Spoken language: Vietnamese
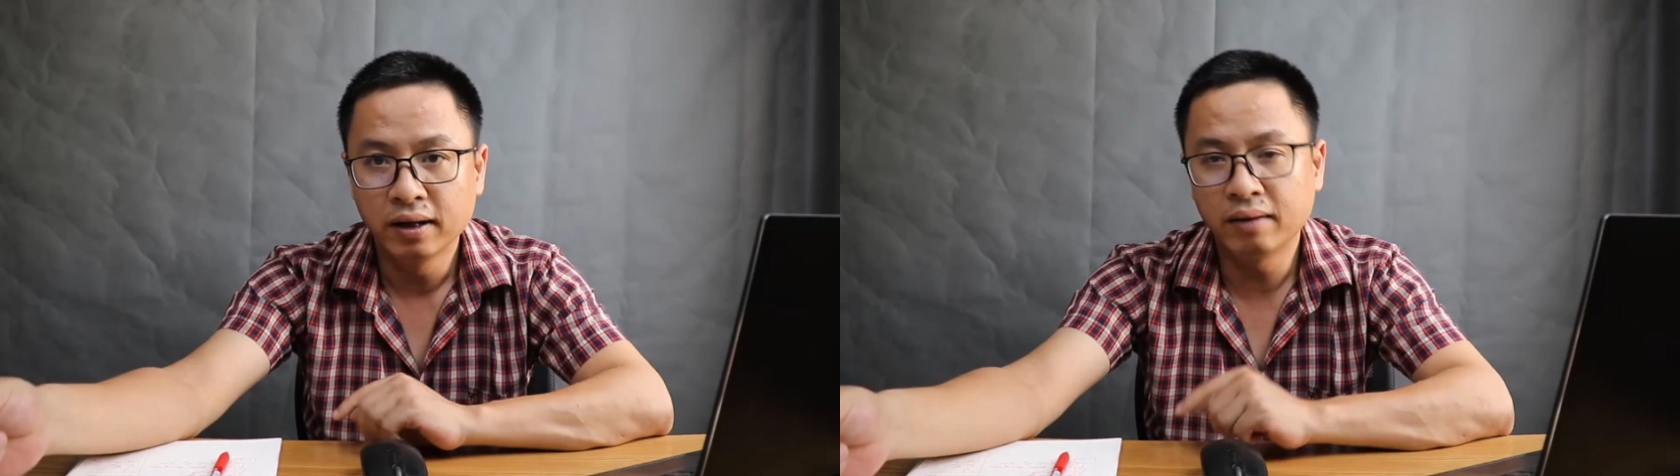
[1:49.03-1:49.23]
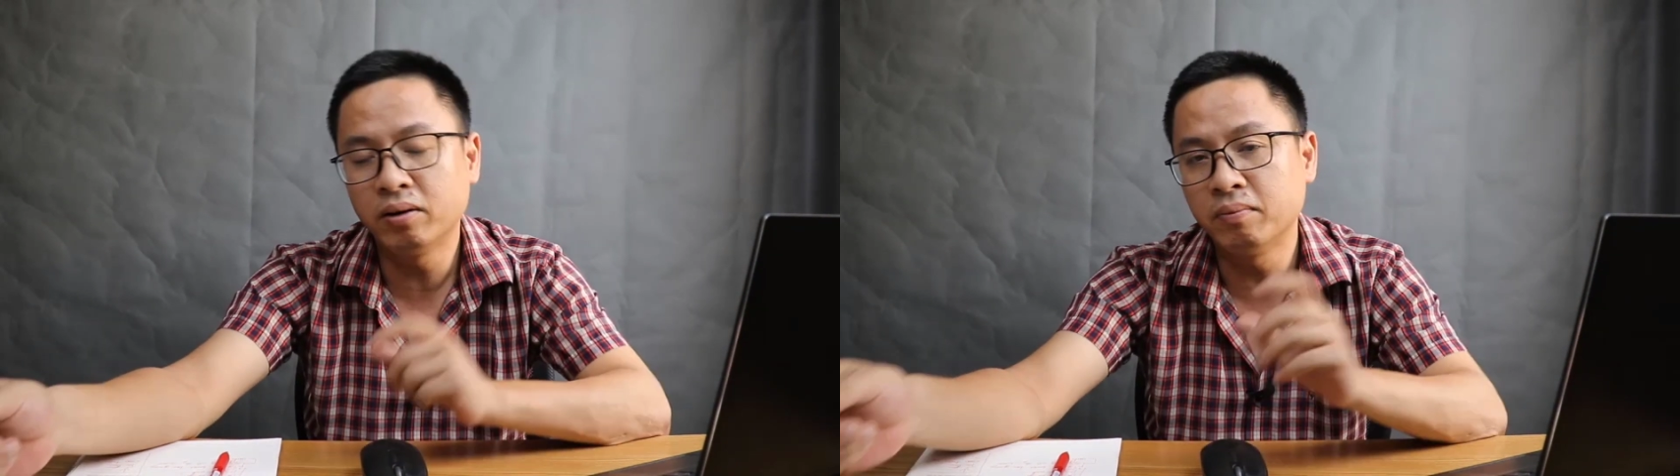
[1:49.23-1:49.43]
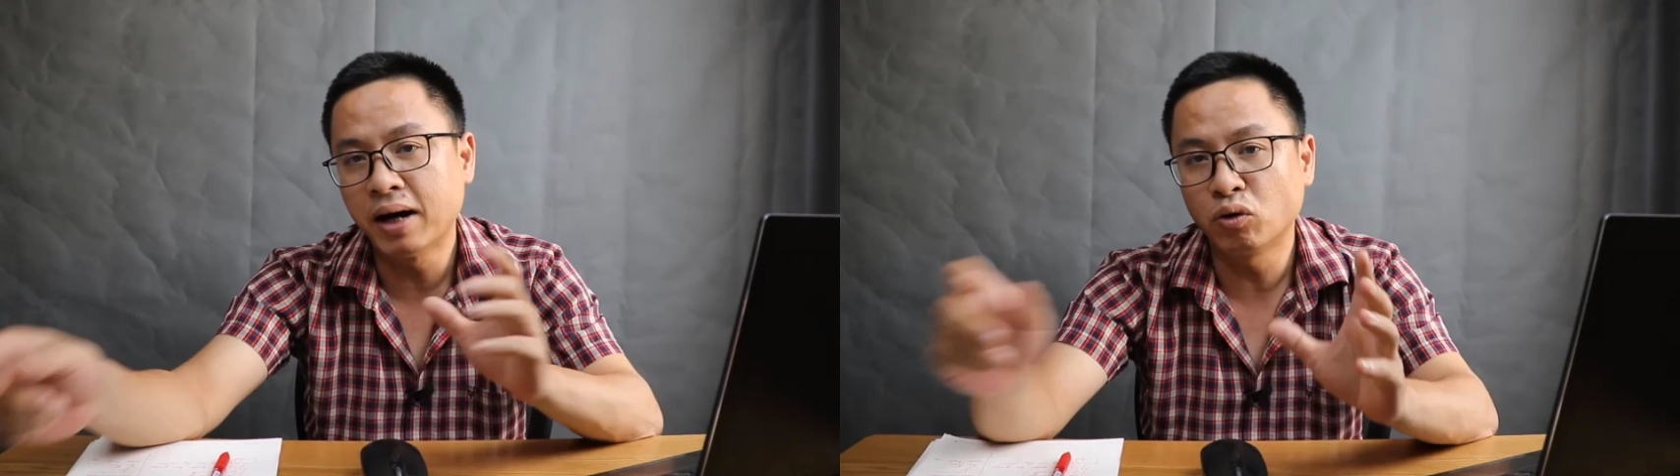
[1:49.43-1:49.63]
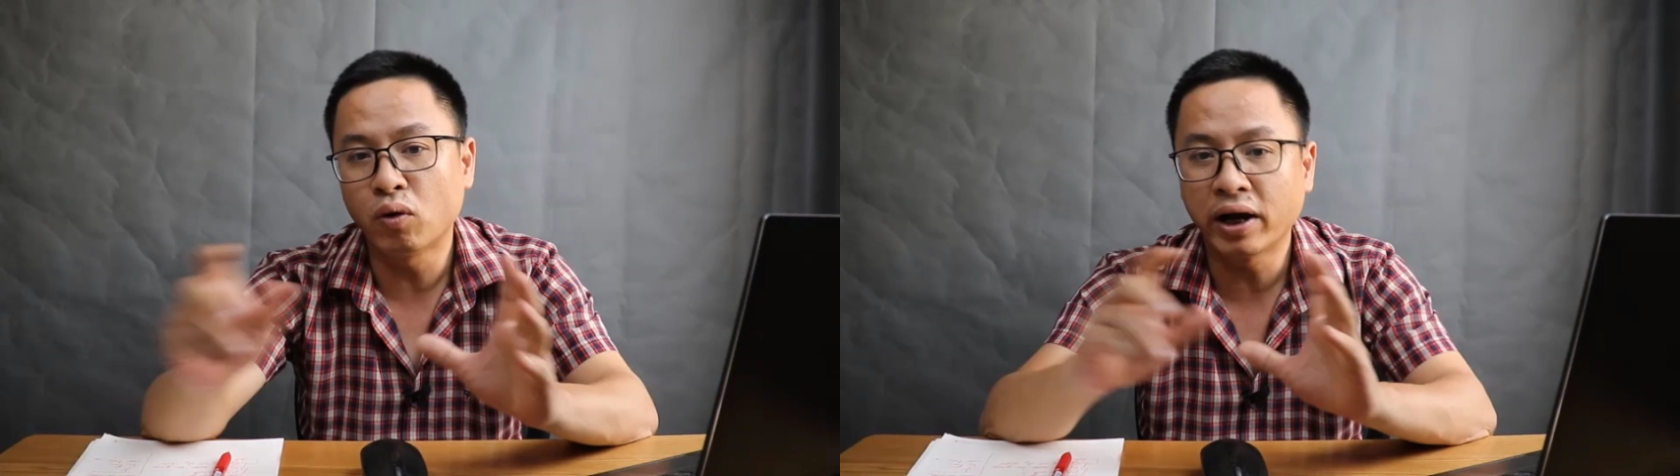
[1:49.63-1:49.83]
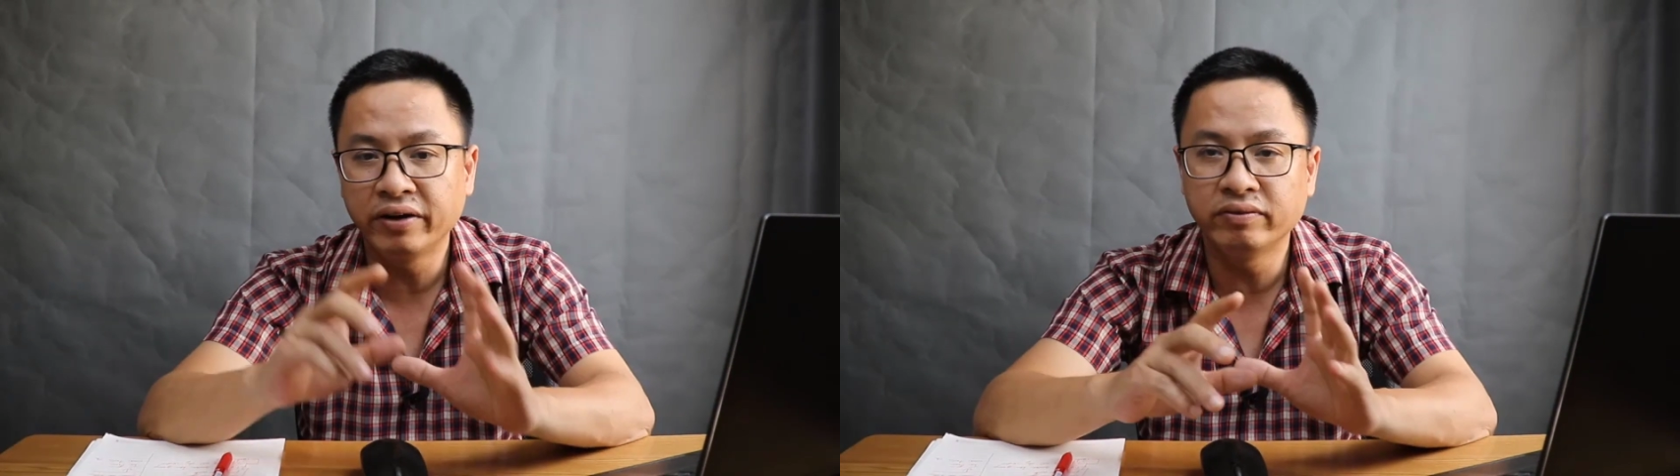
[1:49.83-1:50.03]
nếu mà bạn
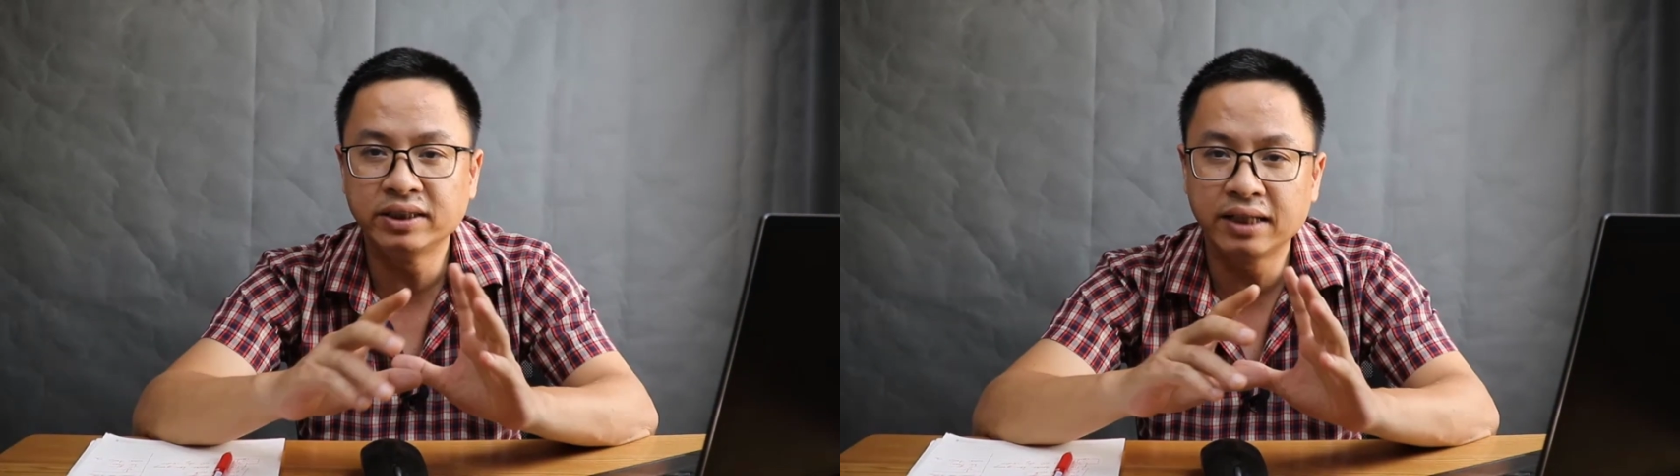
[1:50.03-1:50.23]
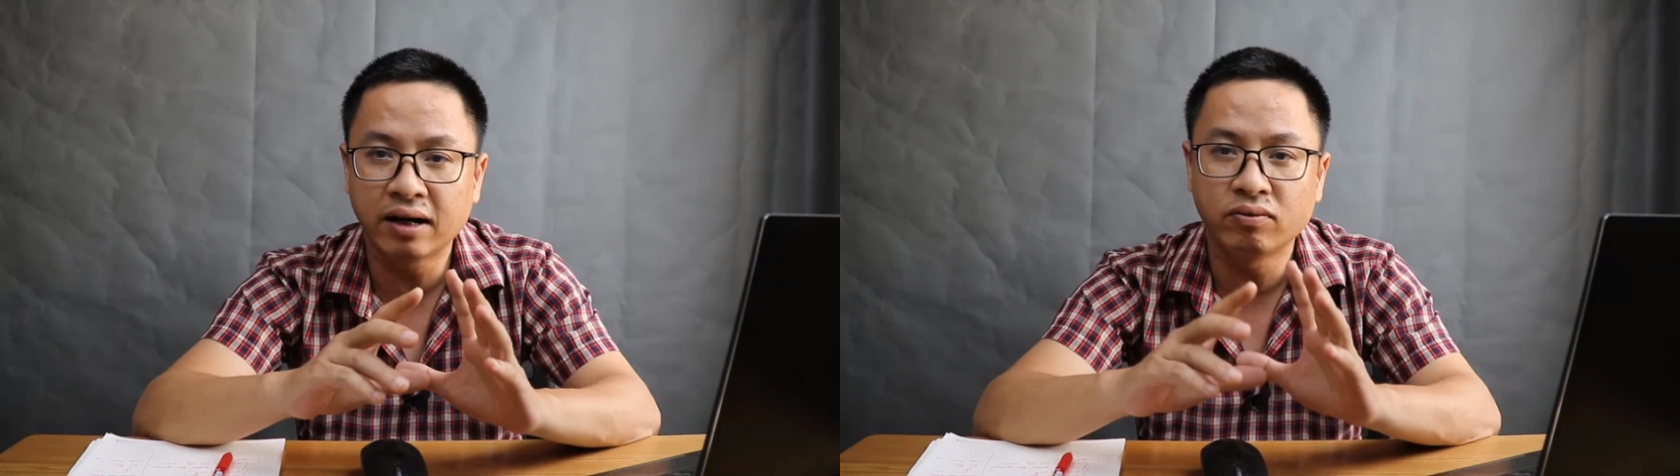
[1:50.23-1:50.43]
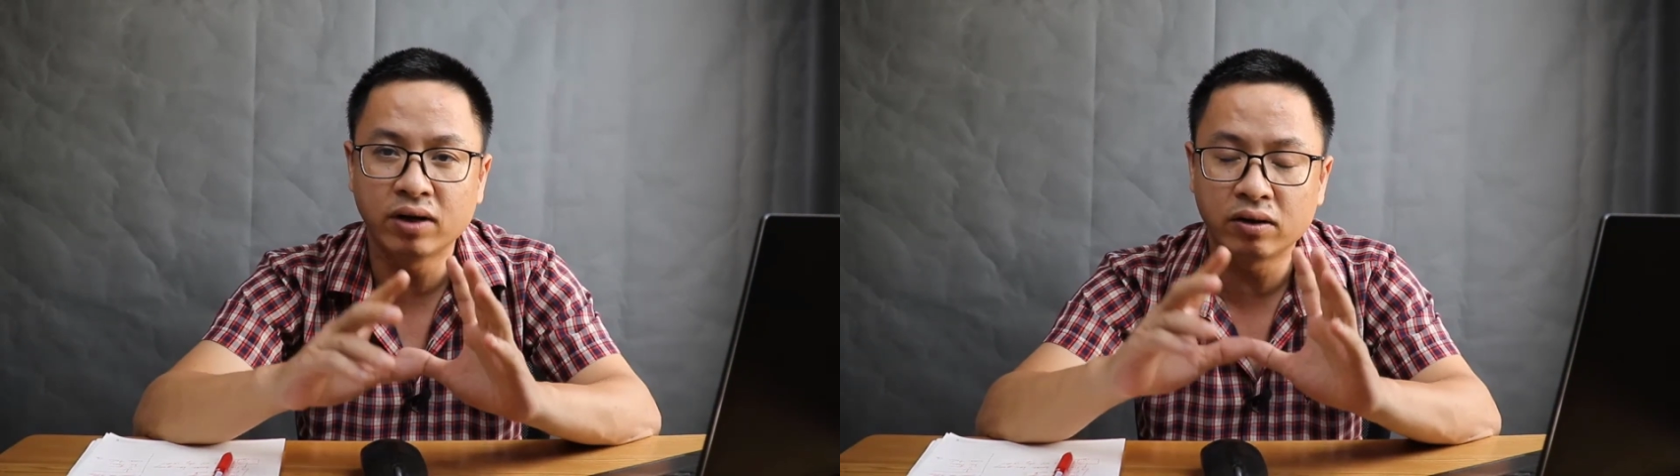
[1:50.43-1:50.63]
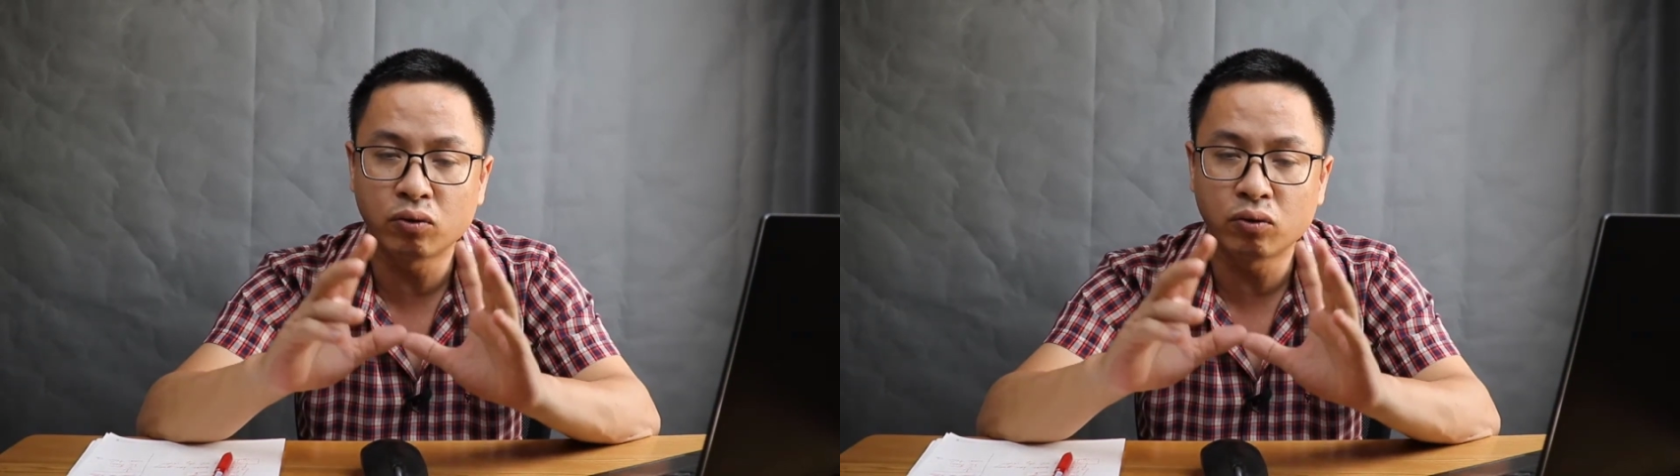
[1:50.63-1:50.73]
quay video và